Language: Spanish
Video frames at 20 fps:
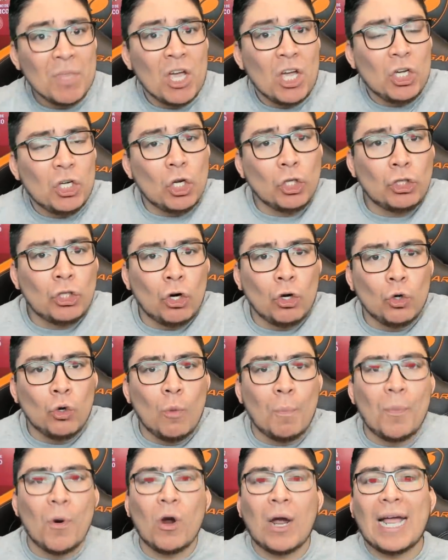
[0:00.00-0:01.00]
y otro
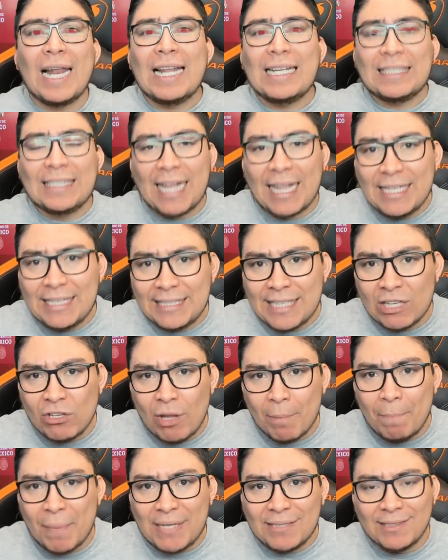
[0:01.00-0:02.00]
grupo que le está diciendo
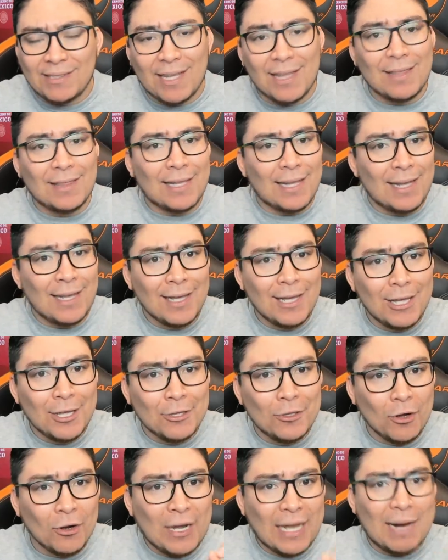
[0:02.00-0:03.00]
al presidente,
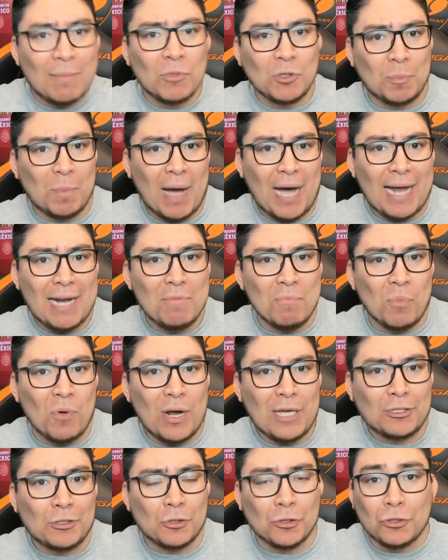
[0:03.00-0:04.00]
no queremos pagar
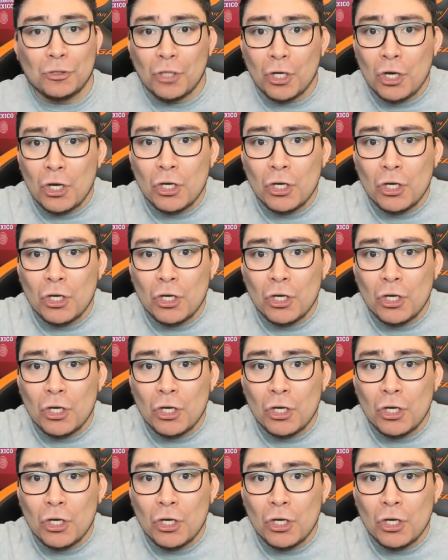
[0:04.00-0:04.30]
impuestos,